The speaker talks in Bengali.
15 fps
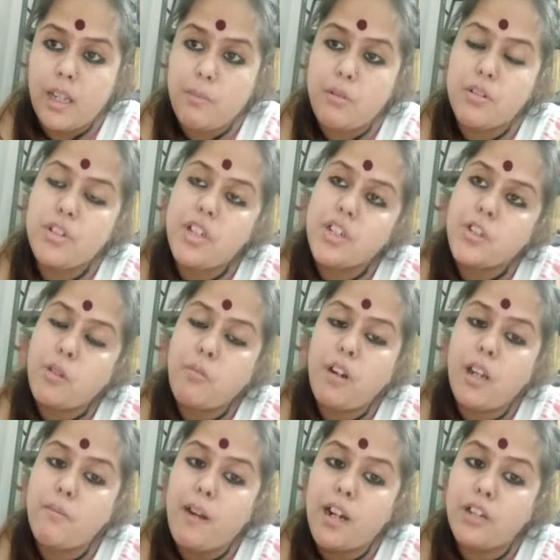এবং সে
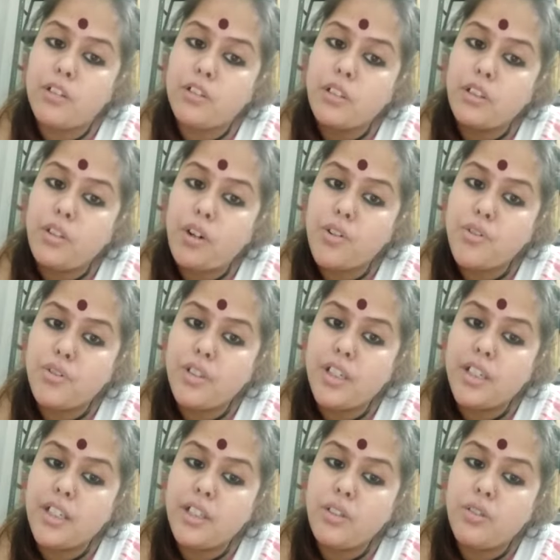সময় ভারতীয়
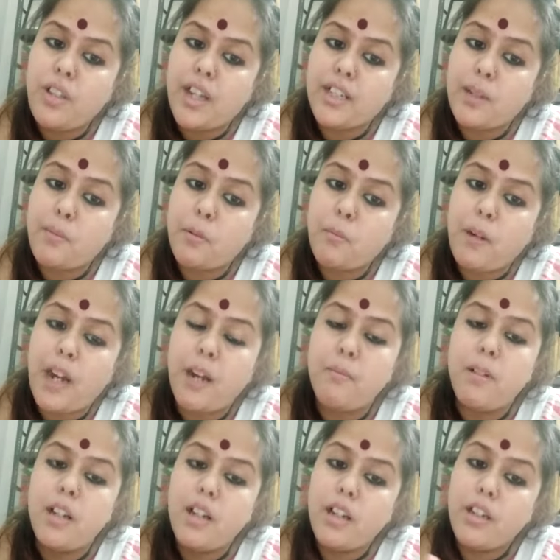দর্শনের কিন্তু একটা প্রভাব
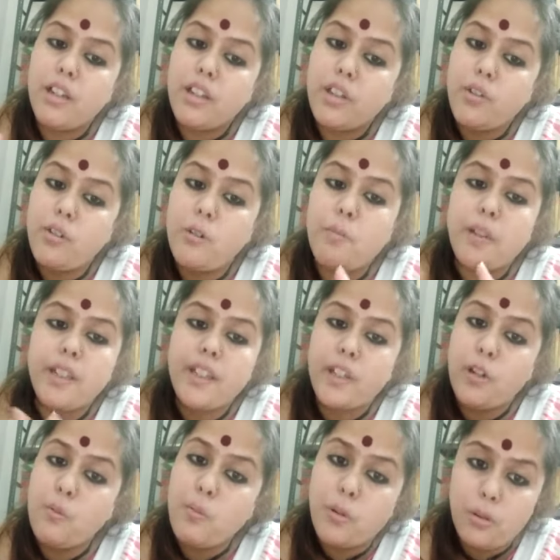ইউরোপে
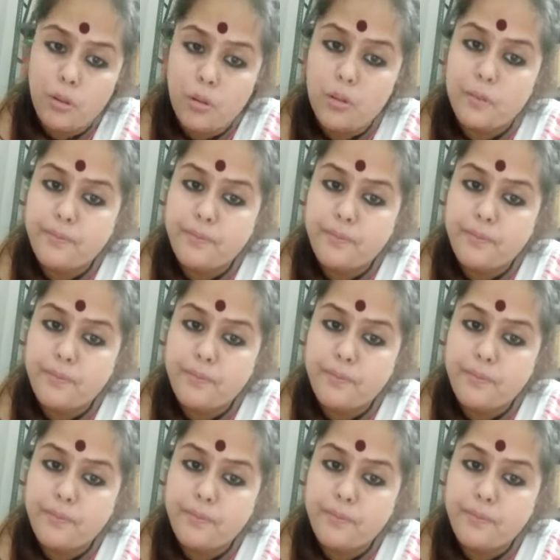গিয়েও পড়ল